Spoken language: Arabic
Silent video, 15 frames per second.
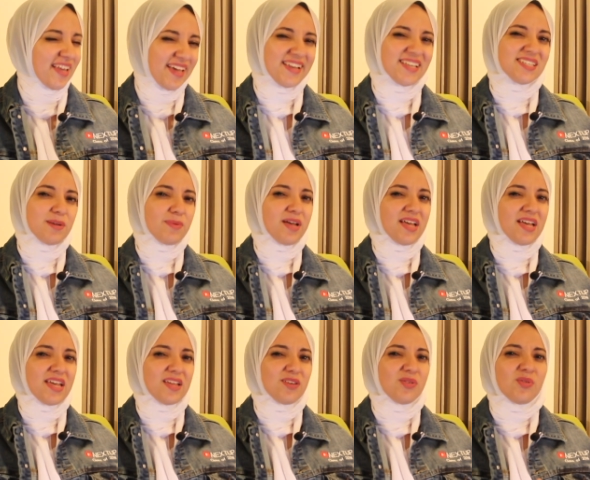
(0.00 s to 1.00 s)
الغلسه
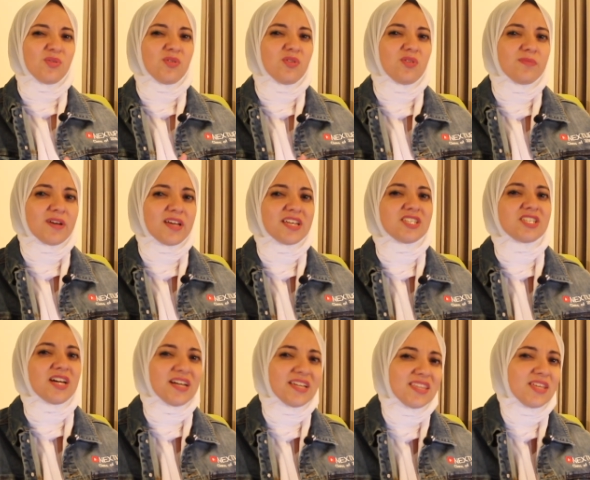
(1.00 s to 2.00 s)
بقى انه ما
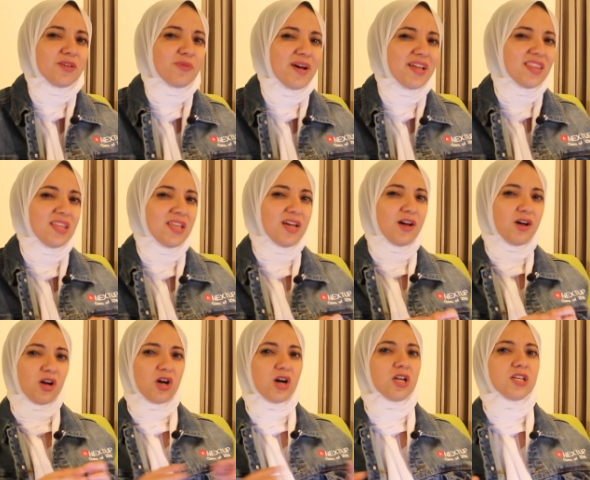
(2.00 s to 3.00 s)
كانش عندي وقت
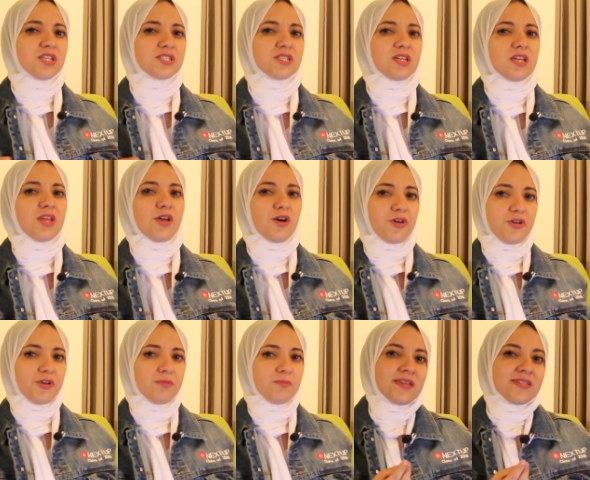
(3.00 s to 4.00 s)
خالص اني
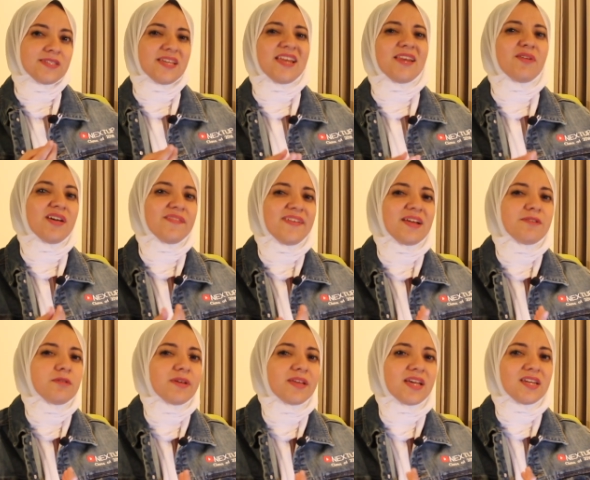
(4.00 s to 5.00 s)
اقرا زي اللي واقف
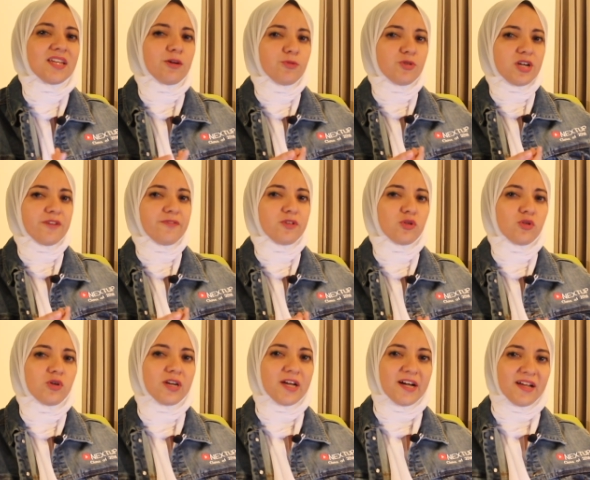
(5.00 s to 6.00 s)
على باب الجنه ومش عارف
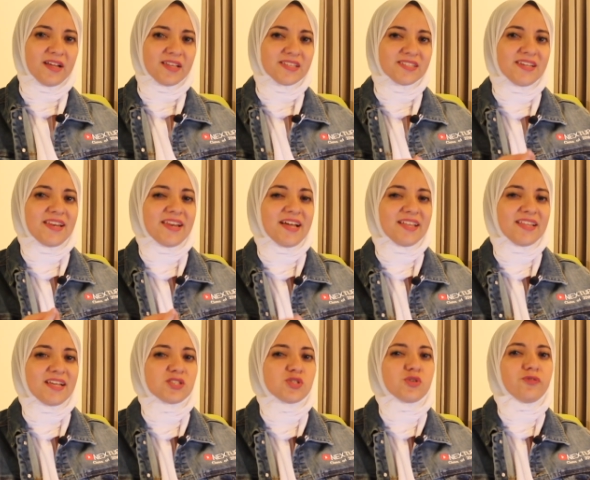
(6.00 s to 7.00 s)
يدخلها زي اللي قاعد
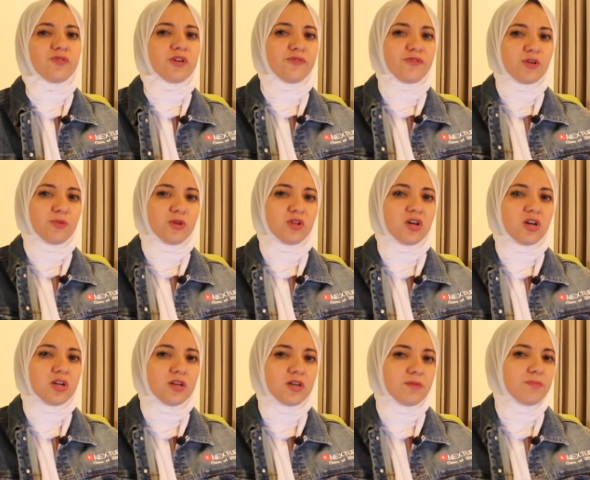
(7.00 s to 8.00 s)
على السفره في
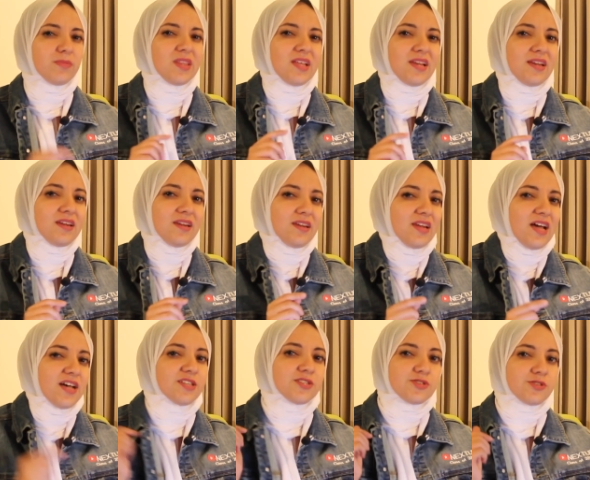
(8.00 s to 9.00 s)
رمضان من
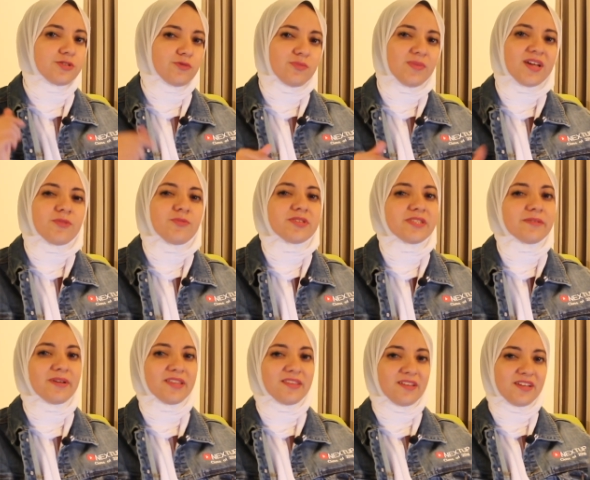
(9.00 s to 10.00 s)
العصر والمغرب لسه
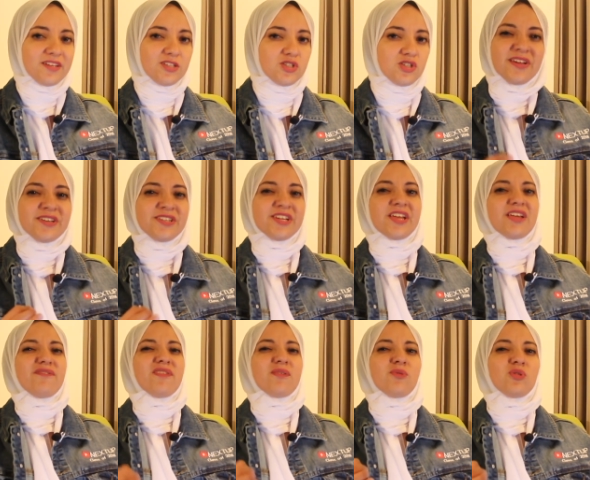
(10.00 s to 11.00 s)
ما ادنتش
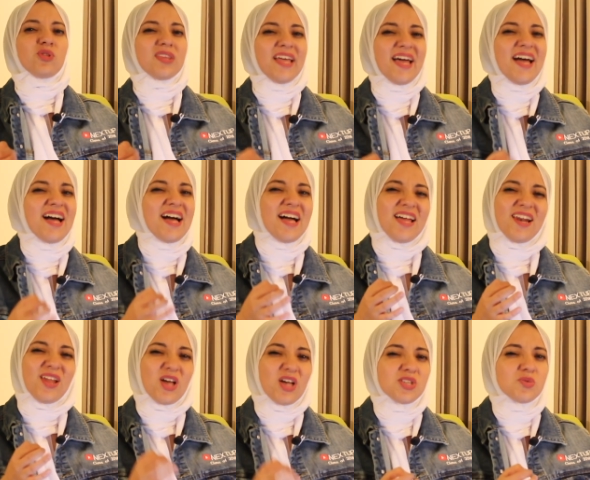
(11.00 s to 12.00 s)
شيء في منتهى
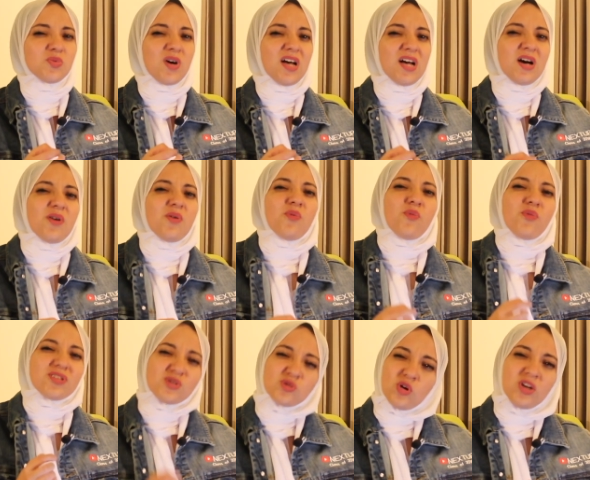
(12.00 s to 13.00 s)
القسوه
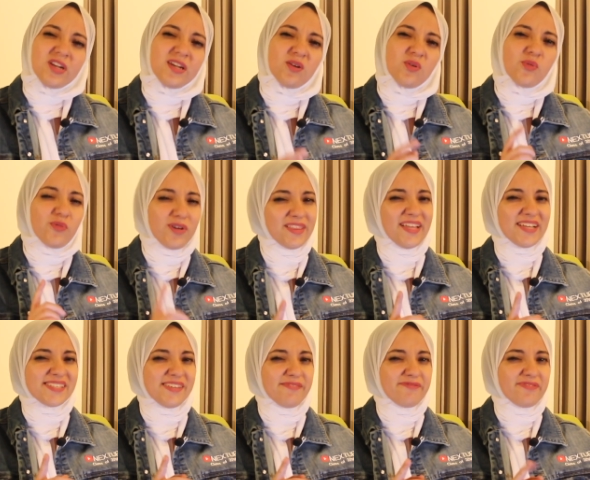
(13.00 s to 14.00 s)
والذل
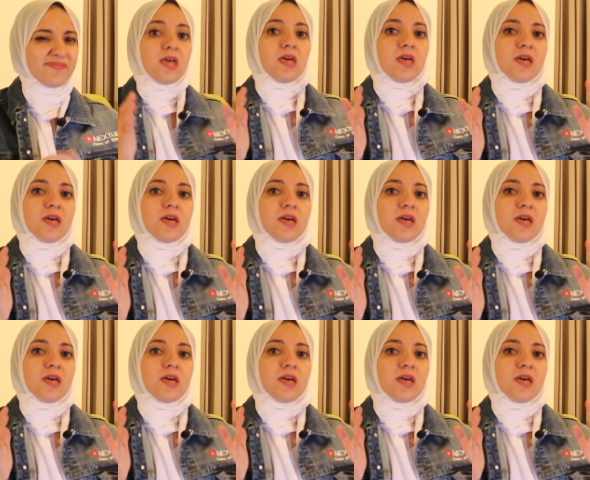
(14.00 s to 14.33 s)
والتعسيف